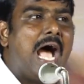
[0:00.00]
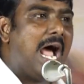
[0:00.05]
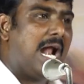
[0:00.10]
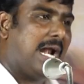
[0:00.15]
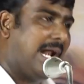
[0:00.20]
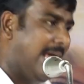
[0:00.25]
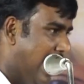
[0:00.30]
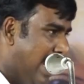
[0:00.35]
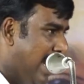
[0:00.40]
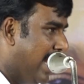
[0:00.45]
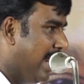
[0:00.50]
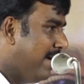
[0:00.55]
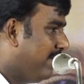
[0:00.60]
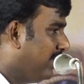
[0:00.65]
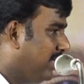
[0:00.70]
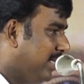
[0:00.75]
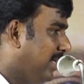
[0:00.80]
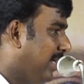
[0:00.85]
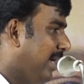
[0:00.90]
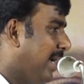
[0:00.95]
அண்ணனே
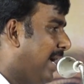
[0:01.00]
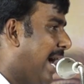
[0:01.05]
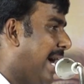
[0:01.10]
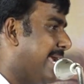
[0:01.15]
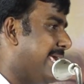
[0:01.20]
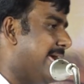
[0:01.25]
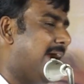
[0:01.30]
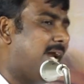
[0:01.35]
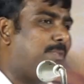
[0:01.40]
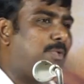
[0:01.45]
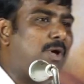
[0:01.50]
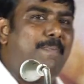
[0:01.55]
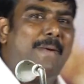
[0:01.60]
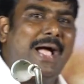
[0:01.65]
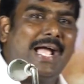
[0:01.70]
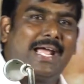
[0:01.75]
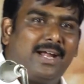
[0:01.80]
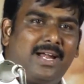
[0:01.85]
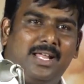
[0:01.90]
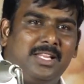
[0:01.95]
வந்து ஐயாட்ட போய்
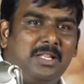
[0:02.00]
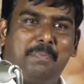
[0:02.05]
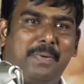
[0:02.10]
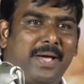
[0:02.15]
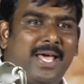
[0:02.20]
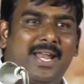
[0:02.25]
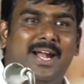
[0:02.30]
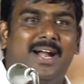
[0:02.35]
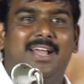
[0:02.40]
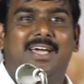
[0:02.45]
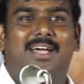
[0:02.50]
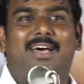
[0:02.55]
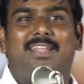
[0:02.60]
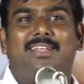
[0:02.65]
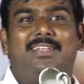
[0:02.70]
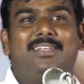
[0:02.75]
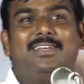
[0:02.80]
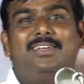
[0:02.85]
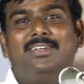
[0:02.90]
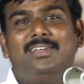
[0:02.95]
பாக்கெட்லேருந்து பேனை
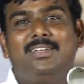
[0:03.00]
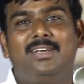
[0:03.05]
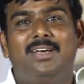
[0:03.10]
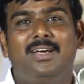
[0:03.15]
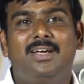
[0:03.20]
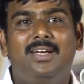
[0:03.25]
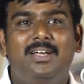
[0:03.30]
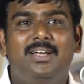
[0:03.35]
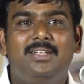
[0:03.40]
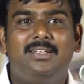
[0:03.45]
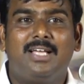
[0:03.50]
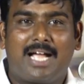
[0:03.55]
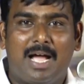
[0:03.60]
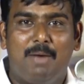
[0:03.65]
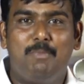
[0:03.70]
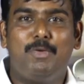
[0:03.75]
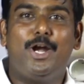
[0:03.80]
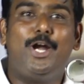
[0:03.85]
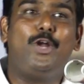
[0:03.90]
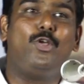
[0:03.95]
எடுக்காது இந்த
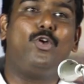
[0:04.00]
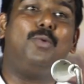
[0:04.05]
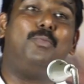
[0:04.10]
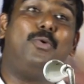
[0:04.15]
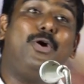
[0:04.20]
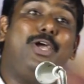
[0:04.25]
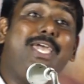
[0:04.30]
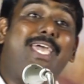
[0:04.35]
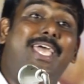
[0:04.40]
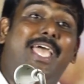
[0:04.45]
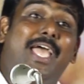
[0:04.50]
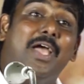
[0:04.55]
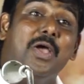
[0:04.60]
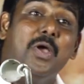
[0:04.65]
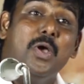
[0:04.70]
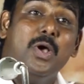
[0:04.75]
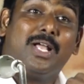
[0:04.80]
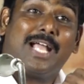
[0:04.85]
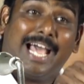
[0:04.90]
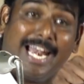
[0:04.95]
கம்யூனிட்டியை போய்
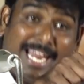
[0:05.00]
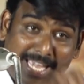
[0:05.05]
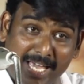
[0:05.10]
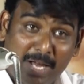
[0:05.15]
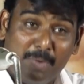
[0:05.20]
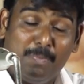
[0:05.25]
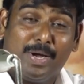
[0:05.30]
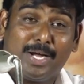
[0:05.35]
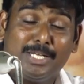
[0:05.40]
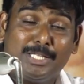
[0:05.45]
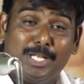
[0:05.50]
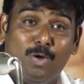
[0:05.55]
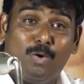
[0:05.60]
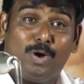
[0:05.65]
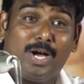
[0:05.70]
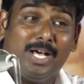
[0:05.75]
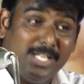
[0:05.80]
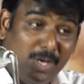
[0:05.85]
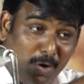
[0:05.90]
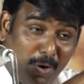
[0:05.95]
கலைஞர் பக்கத்தில்
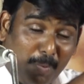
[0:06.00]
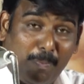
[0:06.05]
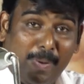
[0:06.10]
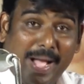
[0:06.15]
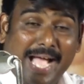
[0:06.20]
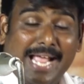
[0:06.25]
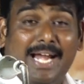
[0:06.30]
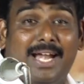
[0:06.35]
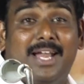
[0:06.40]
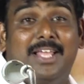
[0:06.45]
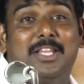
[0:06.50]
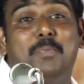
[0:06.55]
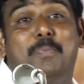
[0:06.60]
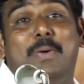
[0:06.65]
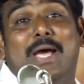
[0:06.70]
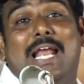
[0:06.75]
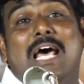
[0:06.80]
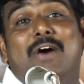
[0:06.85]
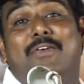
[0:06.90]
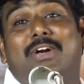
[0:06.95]
உட்காந்து ஒரு பாக்கெட்லேருந்து
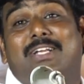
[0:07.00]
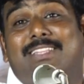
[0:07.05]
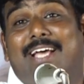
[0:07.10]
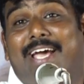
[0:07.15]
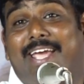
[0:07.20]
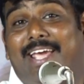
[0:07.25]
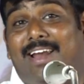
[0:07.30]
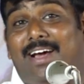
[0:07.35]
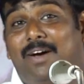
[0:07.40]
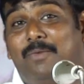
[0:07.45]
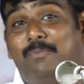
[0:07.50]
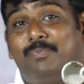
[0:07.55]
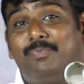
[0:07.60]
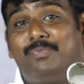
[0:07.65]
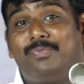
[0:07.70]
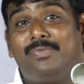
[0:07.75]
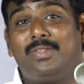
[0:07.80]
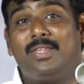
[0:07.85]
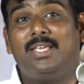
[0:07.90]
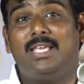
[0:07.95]
பேனாவை எடுத்தாங்களாம்
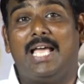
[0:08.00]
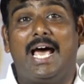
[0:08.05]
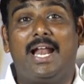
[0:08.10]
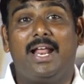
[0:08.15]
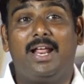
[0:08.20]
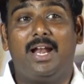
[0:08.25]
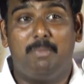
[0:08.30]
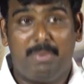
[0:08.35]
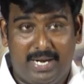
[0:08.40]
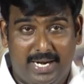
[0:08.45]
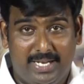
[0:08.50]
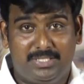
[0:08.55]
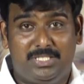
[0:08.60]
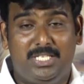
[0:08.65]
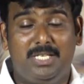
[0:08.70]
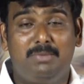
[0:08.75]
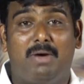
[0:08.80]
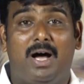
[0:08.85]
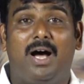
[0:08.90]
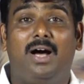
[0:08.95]
யார் நம்ம அண்ணன்
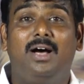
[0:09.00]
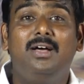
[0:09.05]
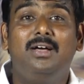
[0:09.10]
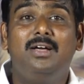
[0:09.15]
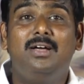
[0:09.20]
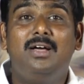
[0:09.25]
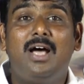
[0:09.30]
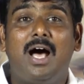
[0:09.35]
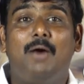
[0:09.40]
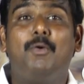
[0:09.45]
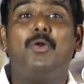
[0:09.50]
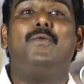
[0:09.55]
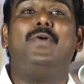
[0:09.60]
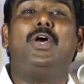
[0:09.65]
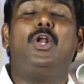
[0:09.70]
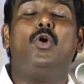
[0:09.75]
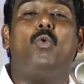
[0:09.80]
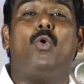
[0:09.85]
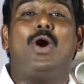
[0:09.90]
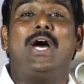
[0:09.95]
சீமா அவர்
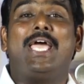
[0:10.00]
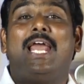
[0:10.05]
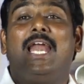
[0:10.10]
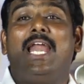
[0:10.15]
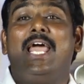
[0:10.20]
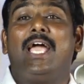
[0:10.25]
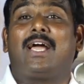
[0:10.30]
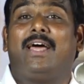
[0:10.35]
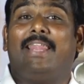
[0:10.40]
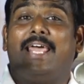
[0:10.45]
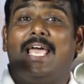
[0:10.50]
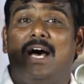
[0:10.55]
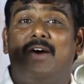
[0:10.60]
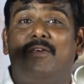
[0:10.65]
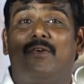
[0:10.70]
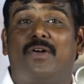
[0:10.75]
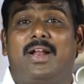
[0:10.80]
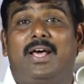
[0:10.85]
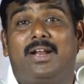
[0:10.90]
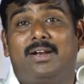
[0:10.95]
வெறும் ஓஎல்ஏ கதையாக
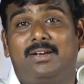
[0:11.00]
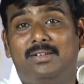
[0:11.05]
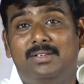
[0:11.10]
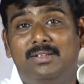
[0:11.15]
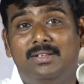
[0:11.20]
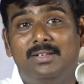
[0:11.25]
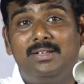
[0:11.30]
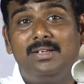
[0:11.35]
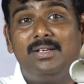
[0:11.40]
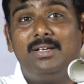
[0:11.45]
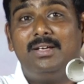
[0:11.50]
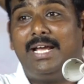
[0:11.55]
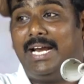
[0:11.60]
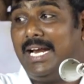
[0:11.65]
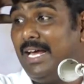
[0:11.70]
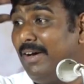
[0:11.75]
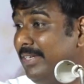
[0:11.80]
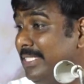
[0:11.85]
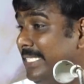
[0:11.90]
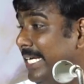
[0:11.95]
விடுறார்
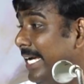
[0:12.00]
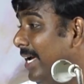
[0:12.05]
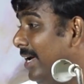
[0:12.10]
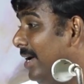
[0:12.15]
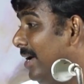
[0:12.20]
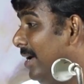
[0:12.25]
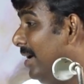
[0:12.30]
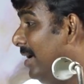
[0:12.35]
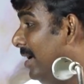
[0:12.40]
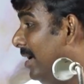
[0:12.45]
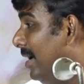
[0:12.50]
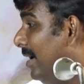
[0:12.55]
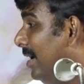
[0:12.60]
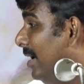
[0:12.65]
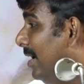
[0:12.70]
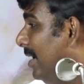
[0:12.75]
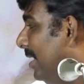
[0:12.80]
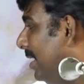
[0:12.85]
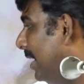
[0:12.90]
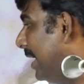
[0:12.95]
என்ன வச்சு
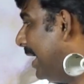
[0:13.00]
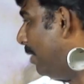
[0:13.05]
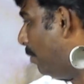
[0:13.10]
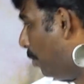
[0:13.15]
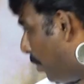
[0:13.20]
என்ன